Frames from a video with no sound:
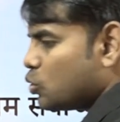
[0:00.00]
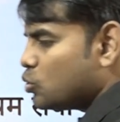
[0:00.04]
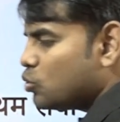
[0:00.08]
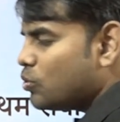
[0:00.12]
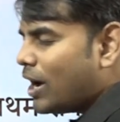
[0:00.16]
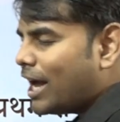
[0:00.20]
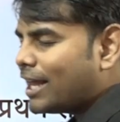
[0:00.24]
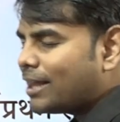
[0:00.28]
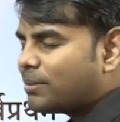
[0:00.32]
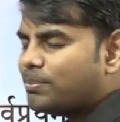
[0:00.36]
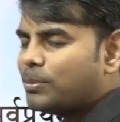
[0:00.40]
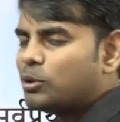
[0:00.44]

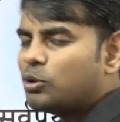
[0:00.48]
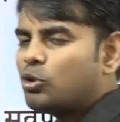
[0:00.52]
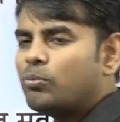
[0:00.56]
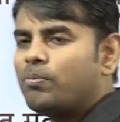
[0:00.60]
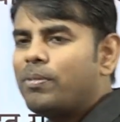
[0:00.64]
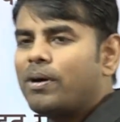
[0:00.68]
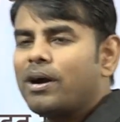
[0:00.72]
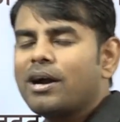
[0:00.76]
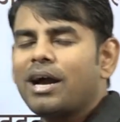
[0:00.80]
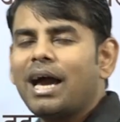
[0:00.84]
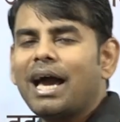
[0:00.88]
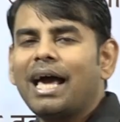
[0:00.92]
शुरुआत में तो
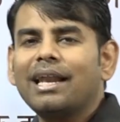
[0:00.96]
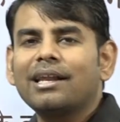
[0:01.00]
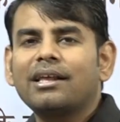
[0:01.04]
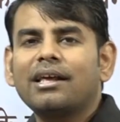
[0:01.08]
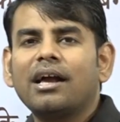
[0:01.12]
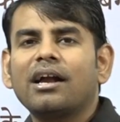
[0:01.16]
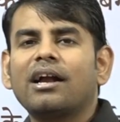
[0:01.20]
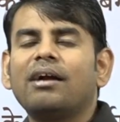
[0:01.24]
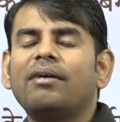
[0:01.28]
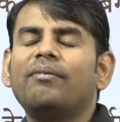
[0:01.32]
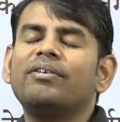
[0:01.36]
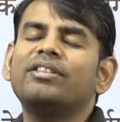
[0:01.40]
बंगाल
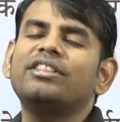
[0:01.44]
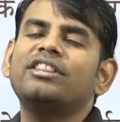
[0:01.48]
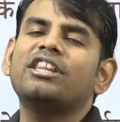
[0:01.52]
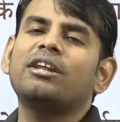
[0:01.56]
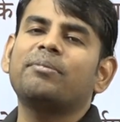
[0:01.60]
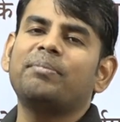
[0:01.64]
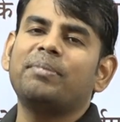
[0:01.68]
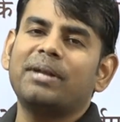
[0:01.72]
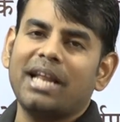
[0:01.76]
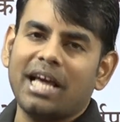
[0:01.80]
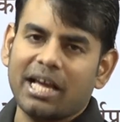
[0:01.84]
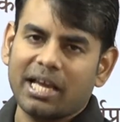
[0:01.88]
का
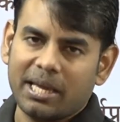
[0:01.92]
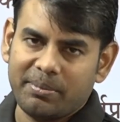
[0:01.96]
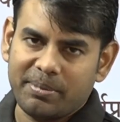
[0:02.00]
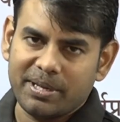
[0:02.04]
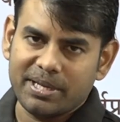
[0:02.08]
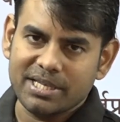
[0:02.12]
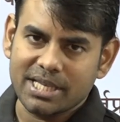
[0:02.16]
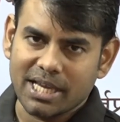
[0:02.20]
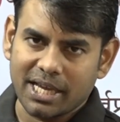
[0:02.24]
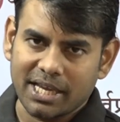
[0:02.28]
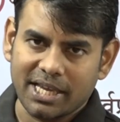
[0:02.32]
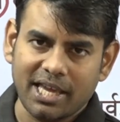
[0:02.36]
गवर्नर बना के
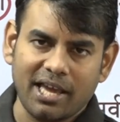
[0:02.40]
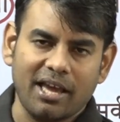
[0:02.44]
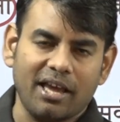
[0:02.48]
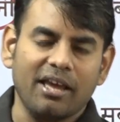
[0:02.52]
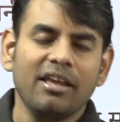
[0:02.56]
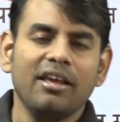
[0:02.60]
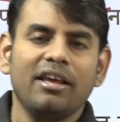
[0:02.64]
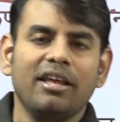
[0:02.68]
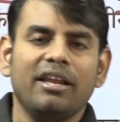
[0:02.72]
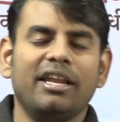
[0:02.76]
भेजा गया